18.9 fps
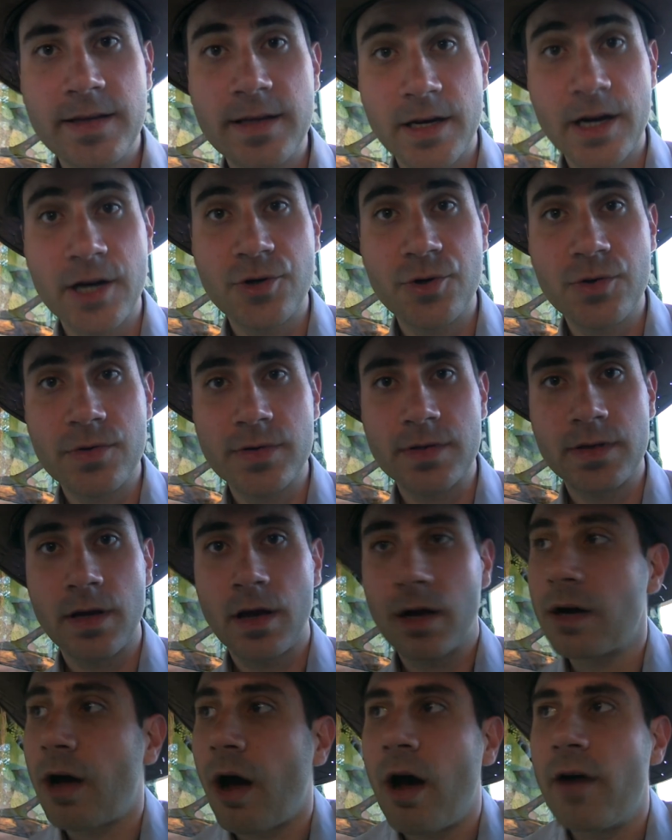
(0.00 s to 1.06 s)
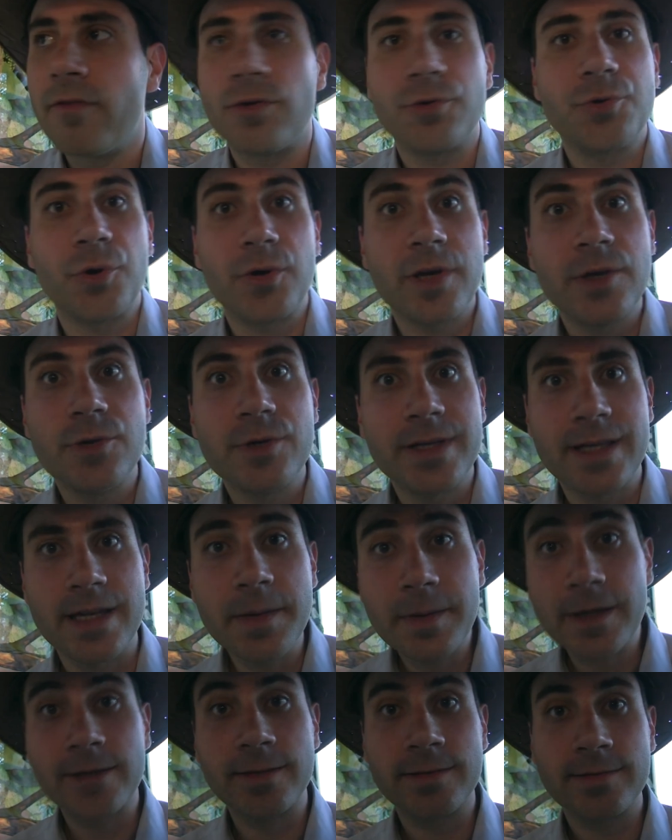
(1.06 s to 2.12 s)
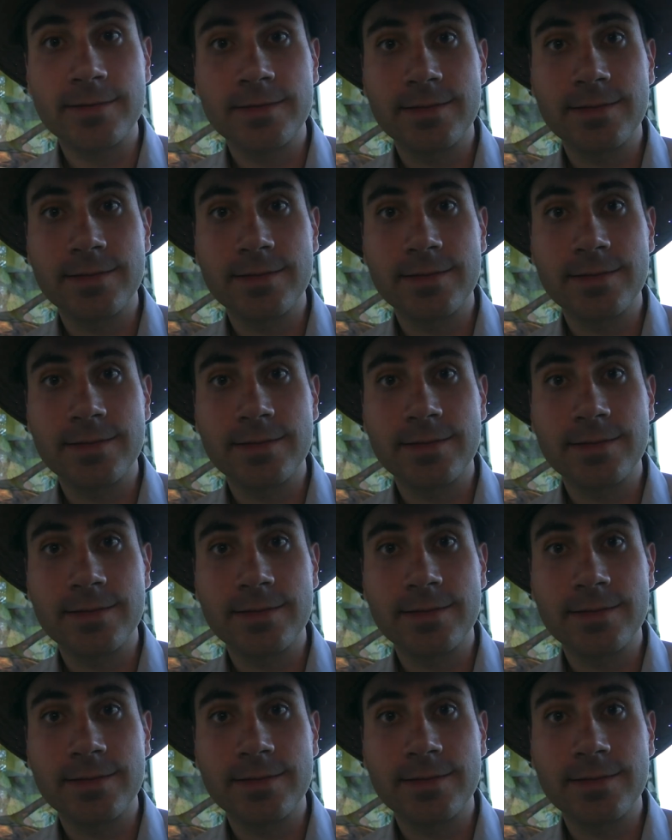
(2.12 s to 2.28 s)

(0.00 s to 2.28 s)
Indiana Jones, grand aventurier du cinéma.